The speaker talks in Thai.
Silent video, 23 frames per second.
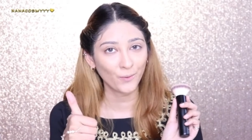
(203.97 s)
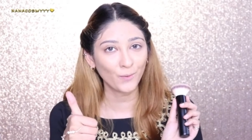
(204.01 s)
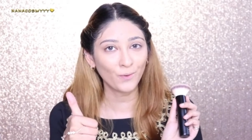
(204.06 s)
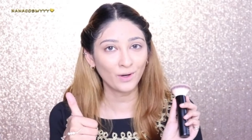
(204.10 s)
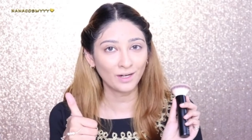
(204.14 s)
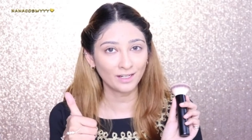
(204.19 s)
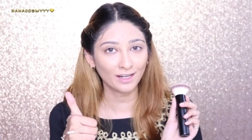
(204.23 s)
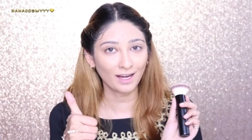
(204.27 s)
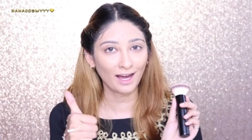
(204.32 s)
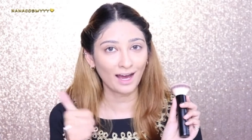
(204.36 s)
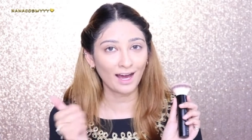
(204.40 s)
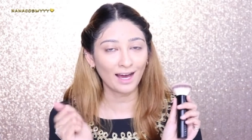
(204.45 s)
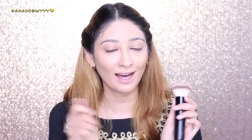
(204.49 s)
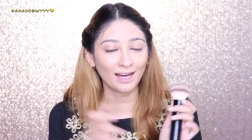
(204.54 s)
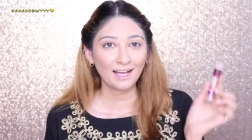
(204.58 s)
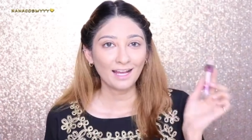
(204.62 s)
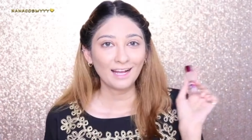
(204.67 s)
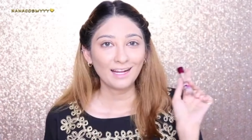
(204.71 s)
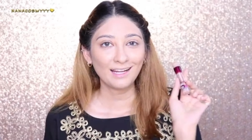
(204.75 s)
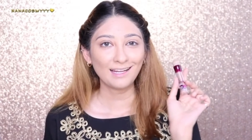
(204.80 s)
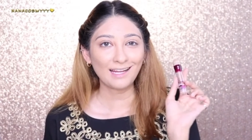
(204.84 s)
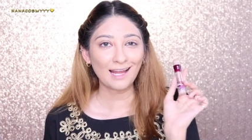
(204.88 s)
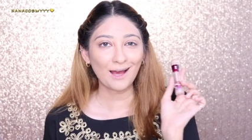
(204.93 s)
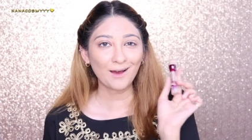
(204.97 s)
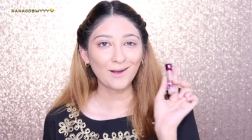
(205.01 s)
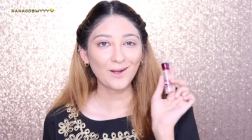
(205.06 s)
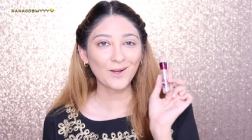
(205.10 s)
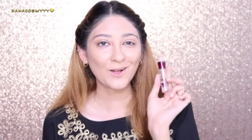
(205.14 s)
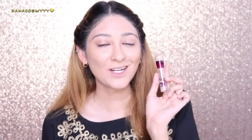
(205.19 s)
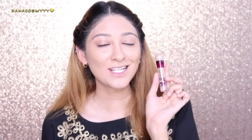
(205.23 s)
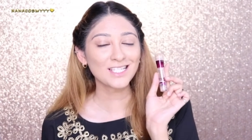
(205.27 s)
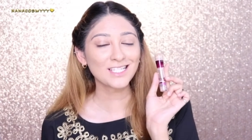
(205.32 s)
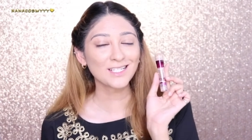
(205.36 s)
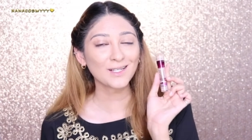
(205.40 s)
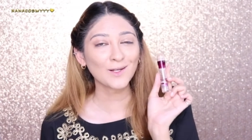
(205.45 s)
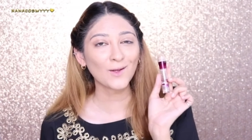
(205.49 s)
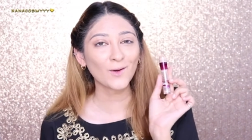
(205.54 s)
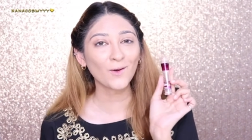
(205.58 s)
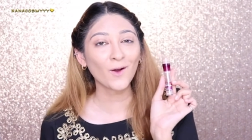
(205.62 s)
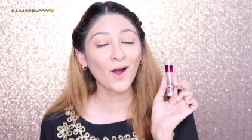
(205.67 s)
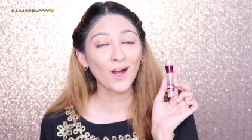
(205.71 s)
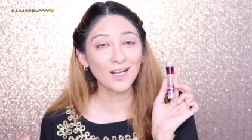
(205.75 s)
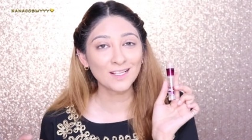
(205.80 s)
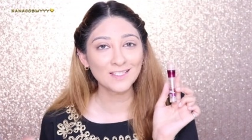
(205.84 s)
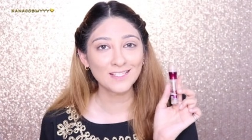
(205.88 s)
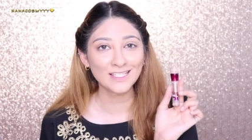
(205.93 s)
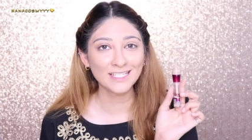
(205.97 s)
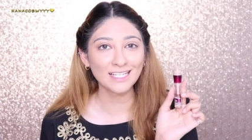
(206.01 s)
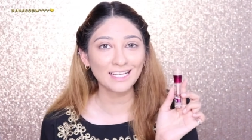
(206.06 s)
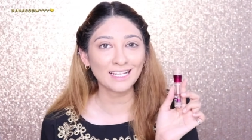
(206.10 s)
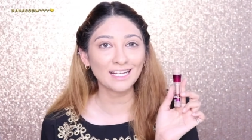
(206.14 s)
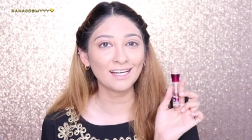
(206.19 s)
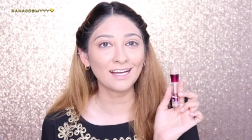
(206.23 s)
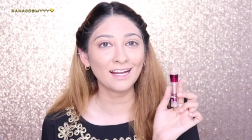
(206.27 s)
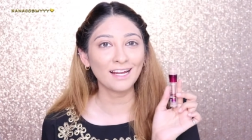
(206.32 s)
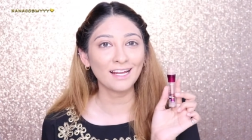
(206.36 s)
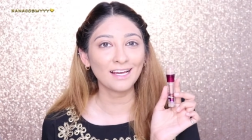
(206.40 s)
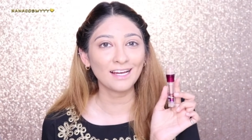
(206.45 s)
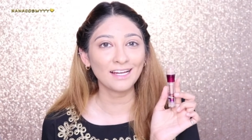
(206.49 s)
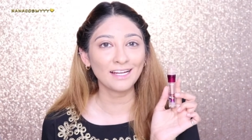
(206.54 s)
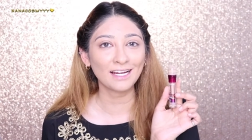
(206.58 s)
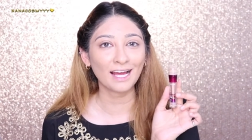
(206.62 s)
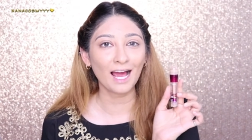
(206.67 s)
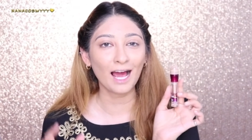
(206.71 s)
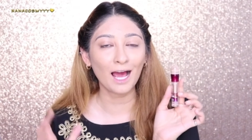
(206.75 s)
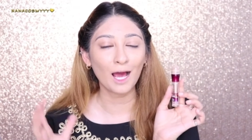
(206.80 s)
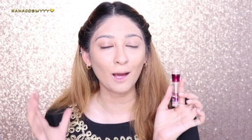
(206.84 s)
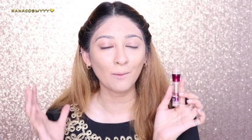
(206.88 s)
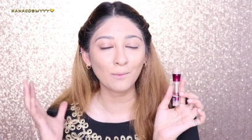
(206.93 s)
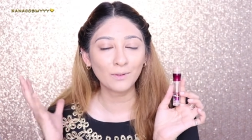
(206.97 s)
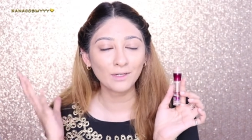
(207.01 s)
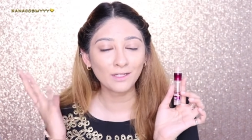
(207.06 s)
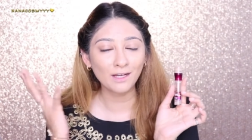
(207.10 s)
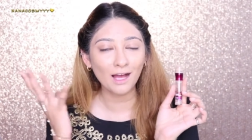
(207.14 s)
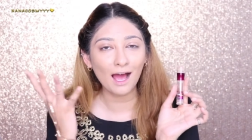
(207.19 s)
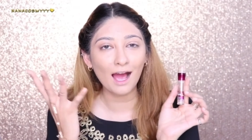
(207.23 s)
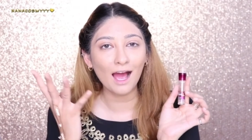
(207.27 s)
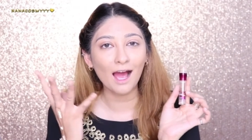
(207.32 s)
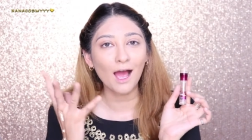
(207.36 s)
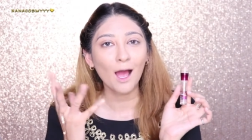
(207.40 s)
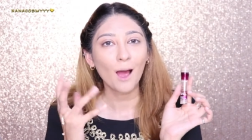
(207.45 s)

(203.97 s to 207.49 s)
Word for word: เวิร์กค่ะแล้วเราก็จะลงคอนซีลเลอร์เลยนะคะ เพื่อ